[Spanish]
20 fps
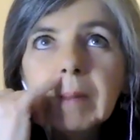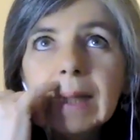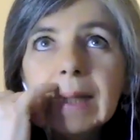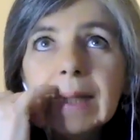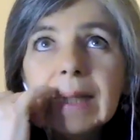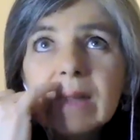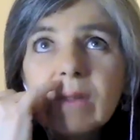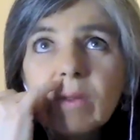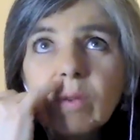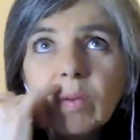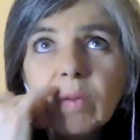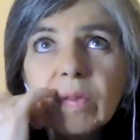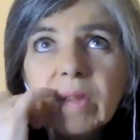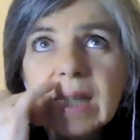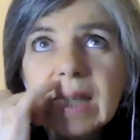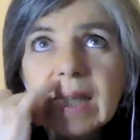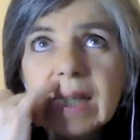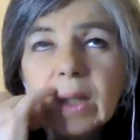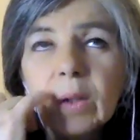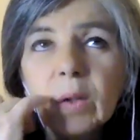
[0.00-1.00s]
y es un
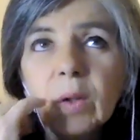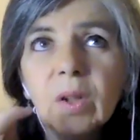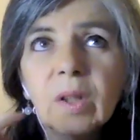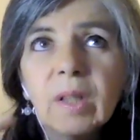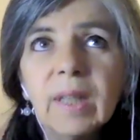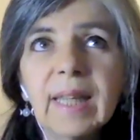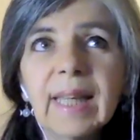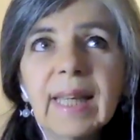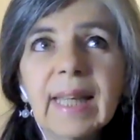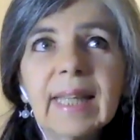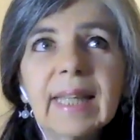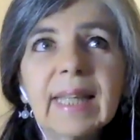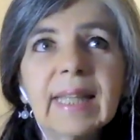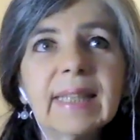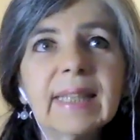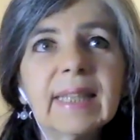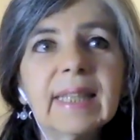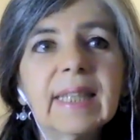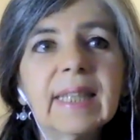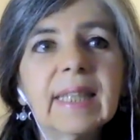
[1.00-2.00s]
ciclo
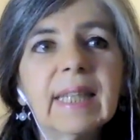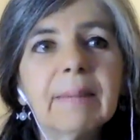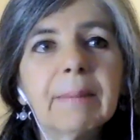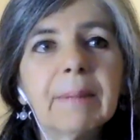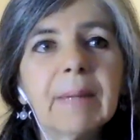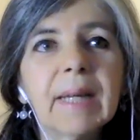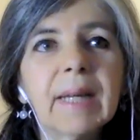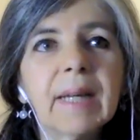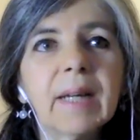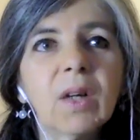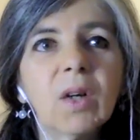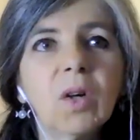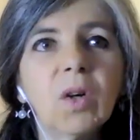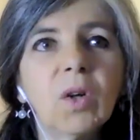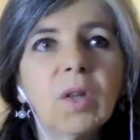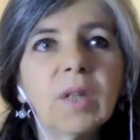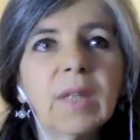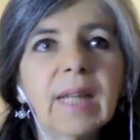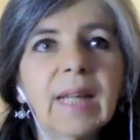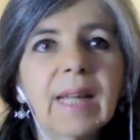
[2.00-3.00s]
que tiene que ver
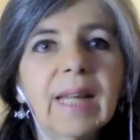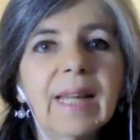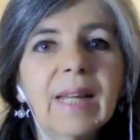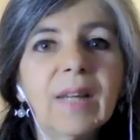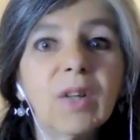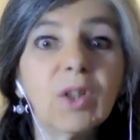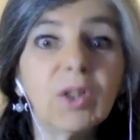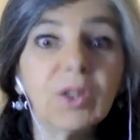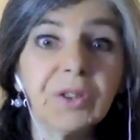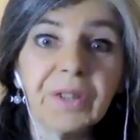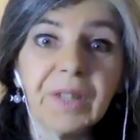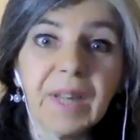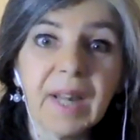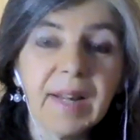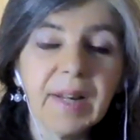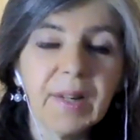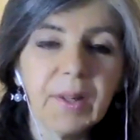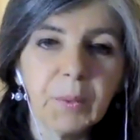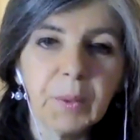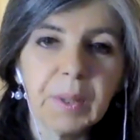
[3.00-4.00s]
con el
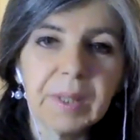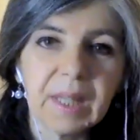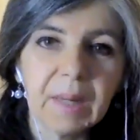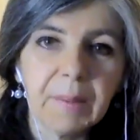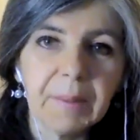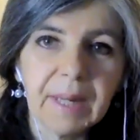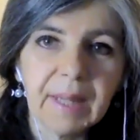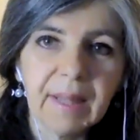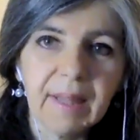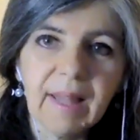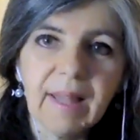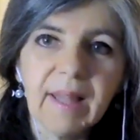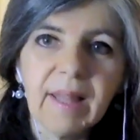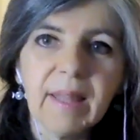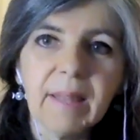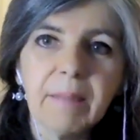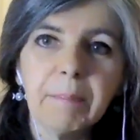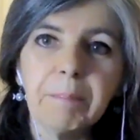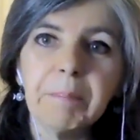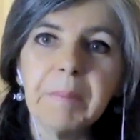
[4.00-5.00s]
encontrar nuestra
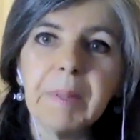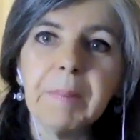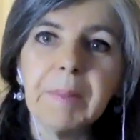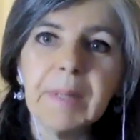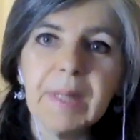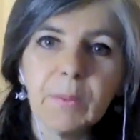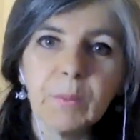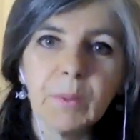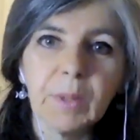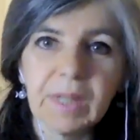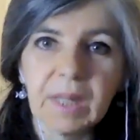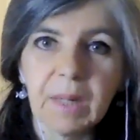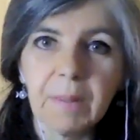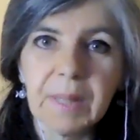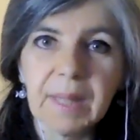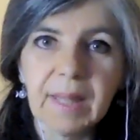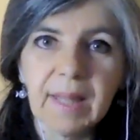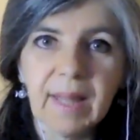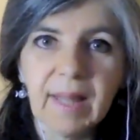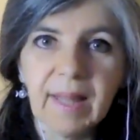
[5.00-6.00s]
verdad, vivir nuestra
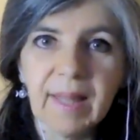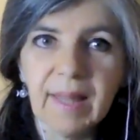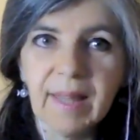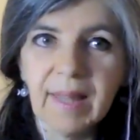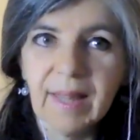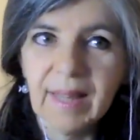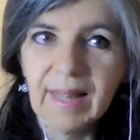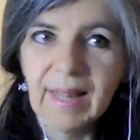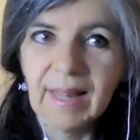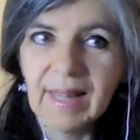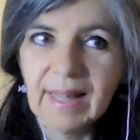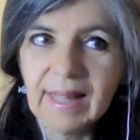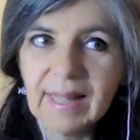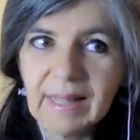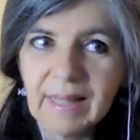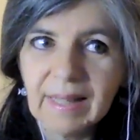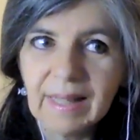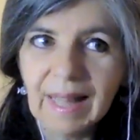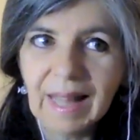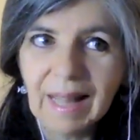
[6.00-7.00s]
verdad,
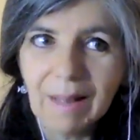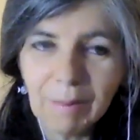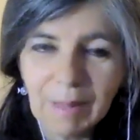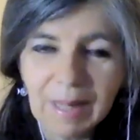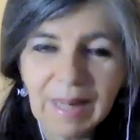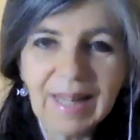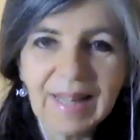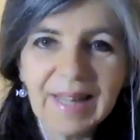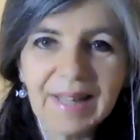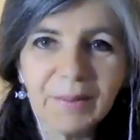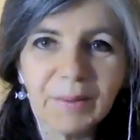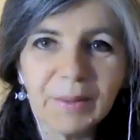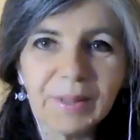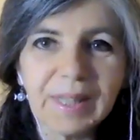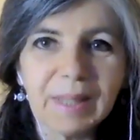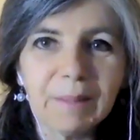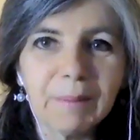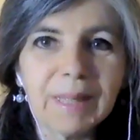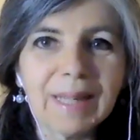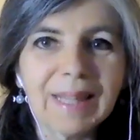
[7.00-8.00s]
hablar
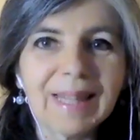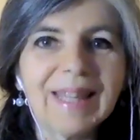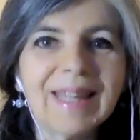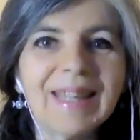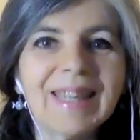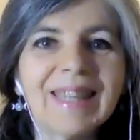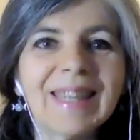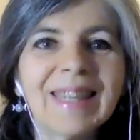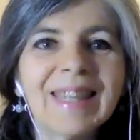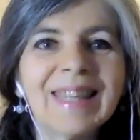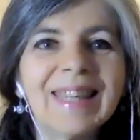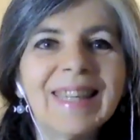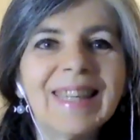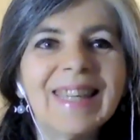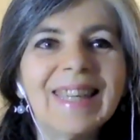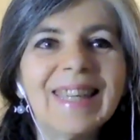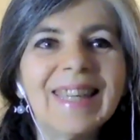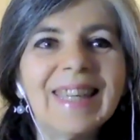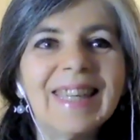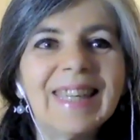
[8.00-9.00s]
nuestra verdad,
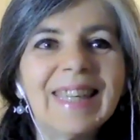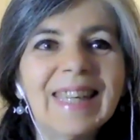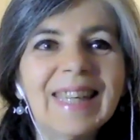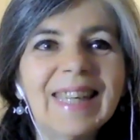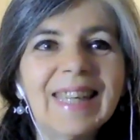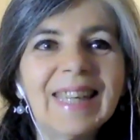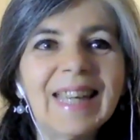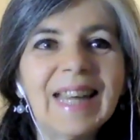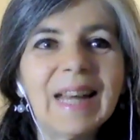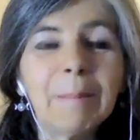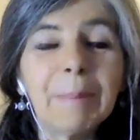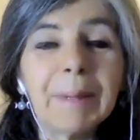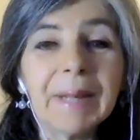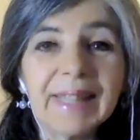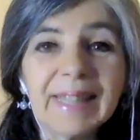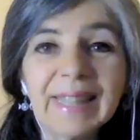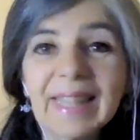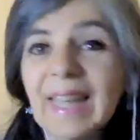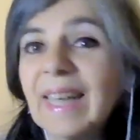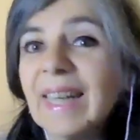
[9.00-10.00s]

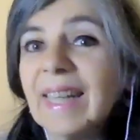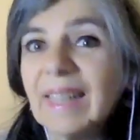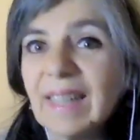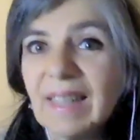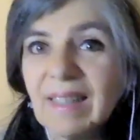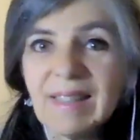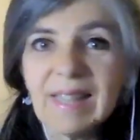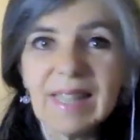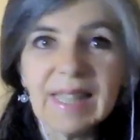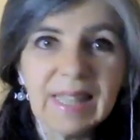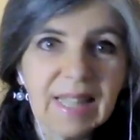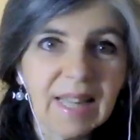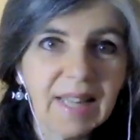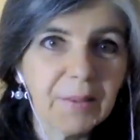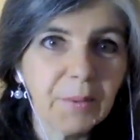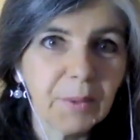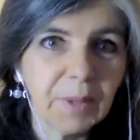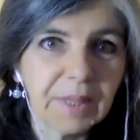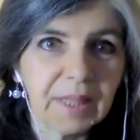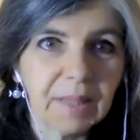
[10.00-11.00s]
aprender y
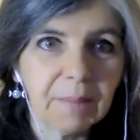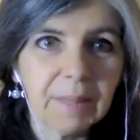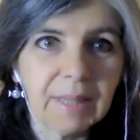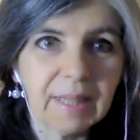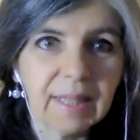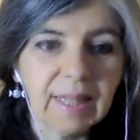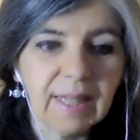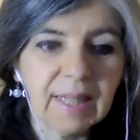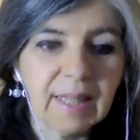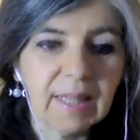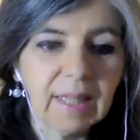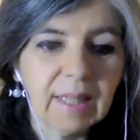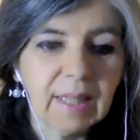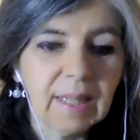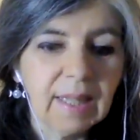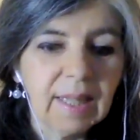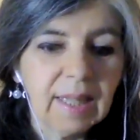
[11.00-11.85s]
enseñar nuestra verdad,